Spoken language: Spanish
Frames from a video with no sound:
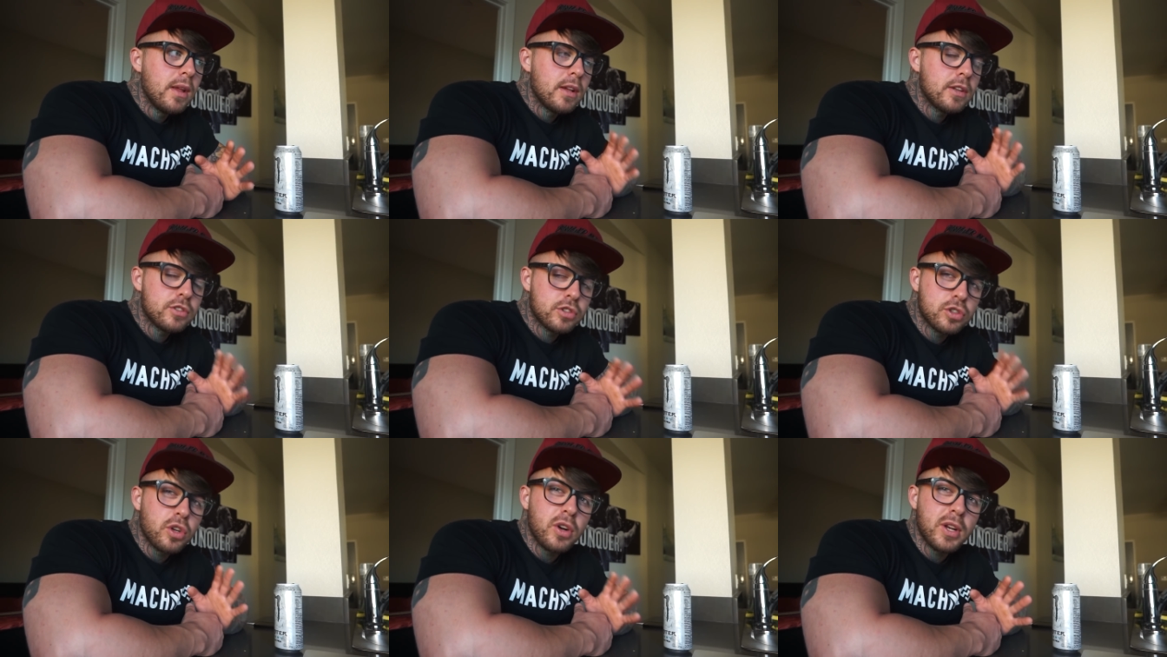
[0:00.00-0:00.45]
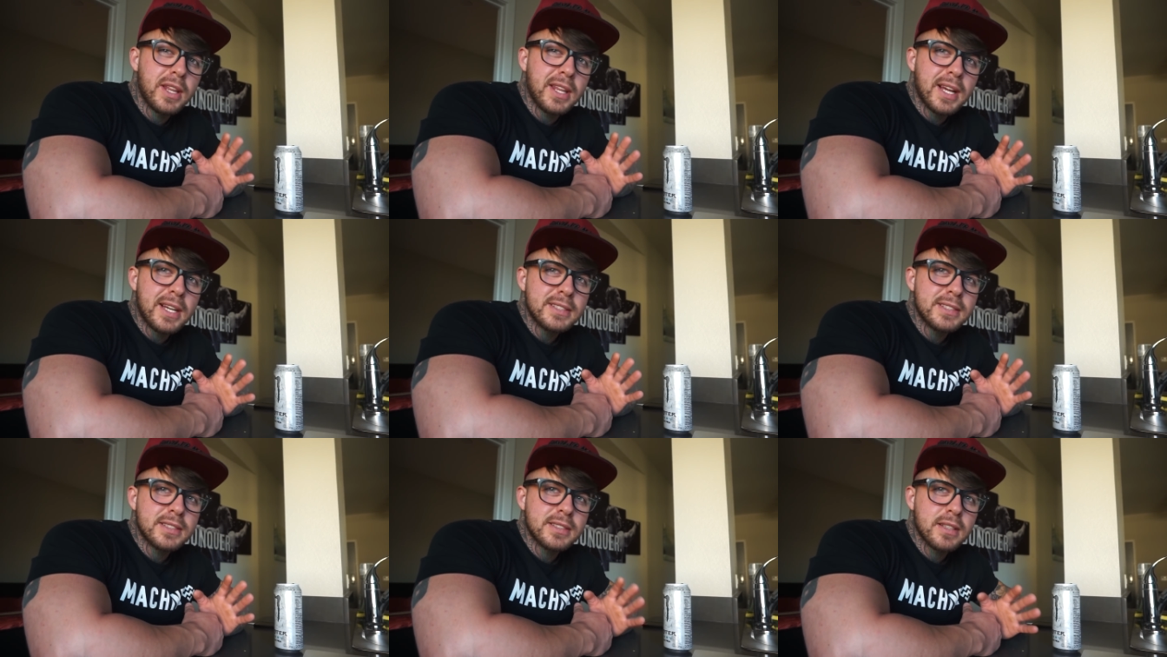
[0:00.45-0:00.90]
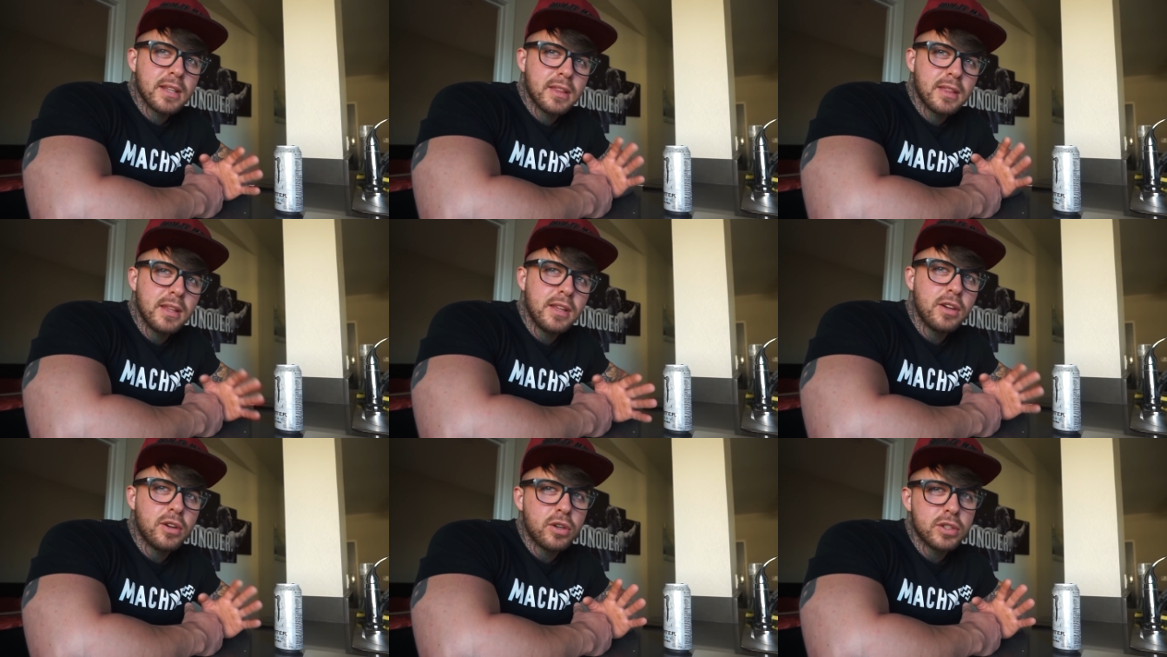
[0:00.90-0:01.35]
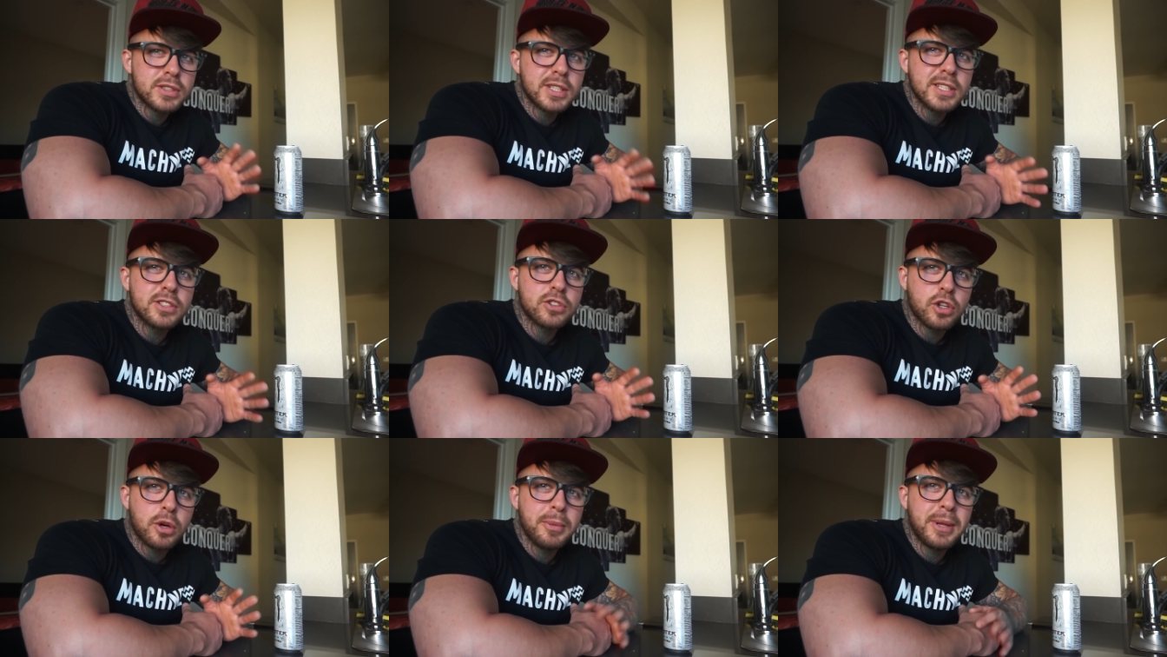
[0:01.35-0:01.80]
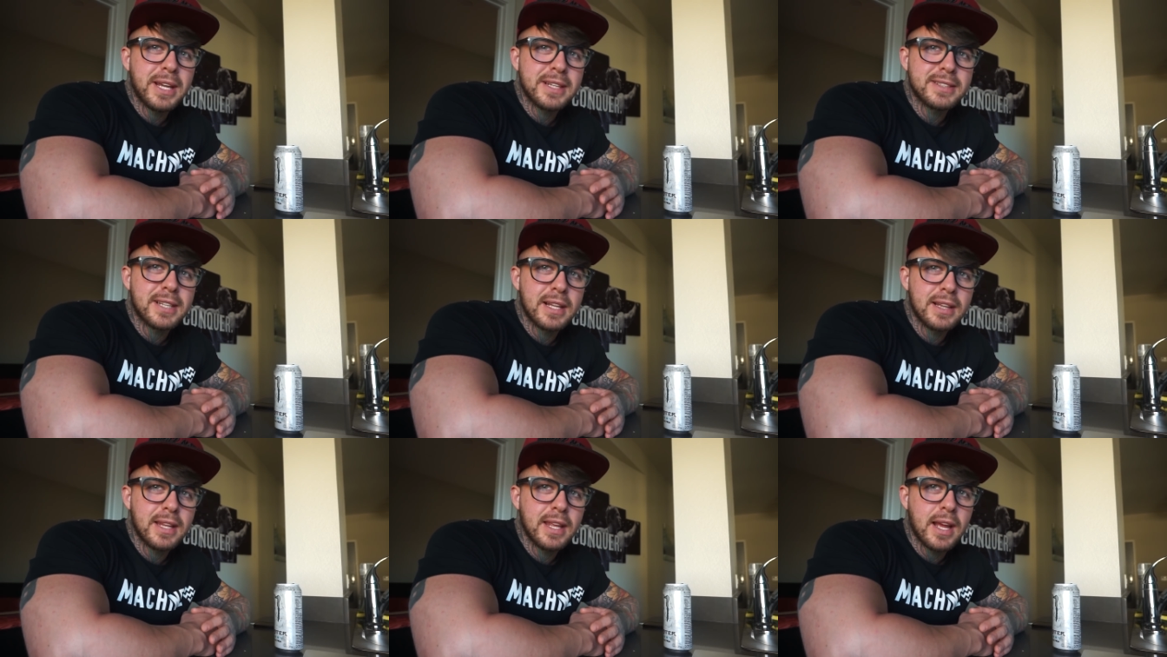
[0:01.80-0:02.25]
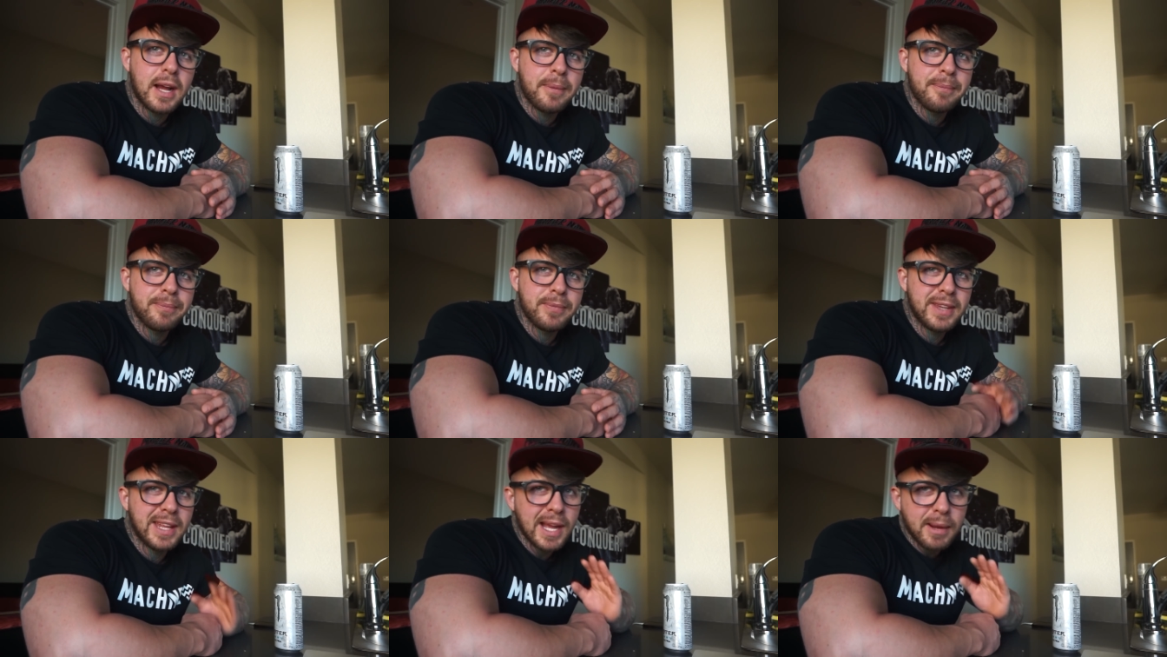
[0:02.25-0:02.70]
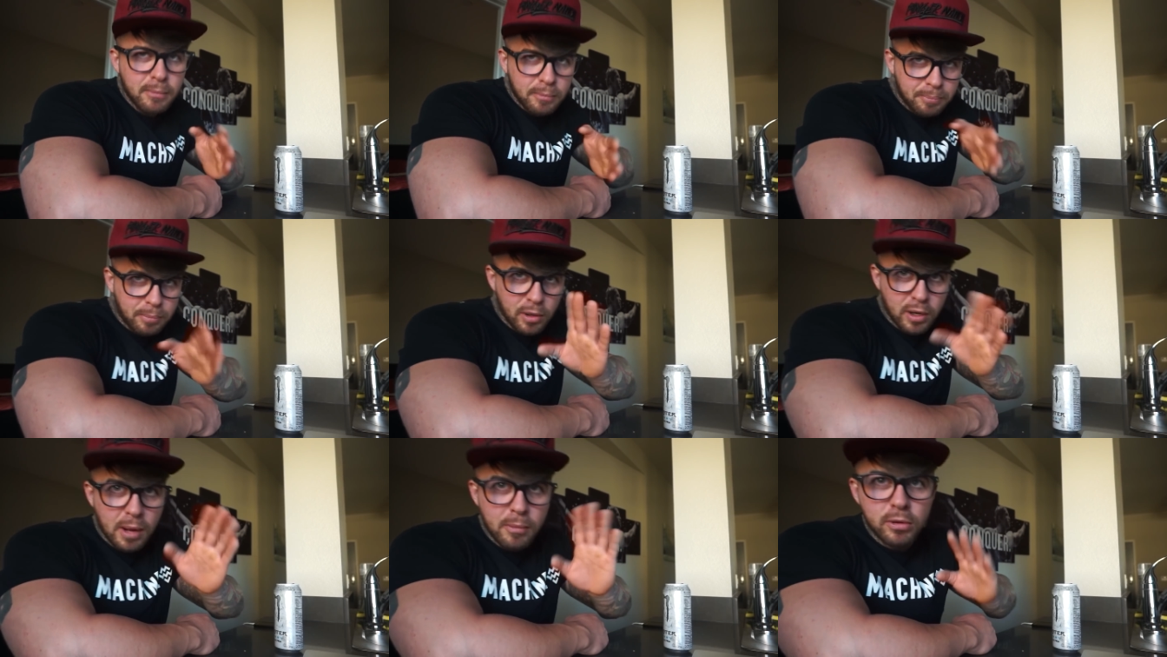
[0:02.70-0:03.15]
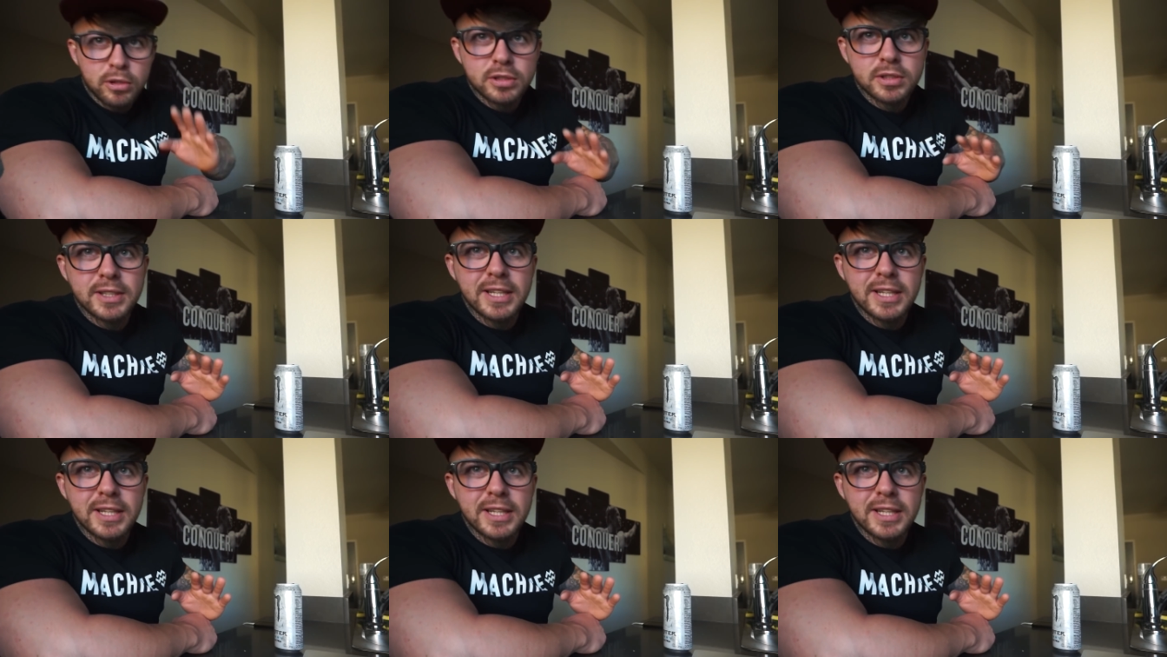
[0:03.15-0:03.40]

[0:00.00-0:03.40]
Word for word: sólidas 5 o 6 comidas al día. Digan, pongamos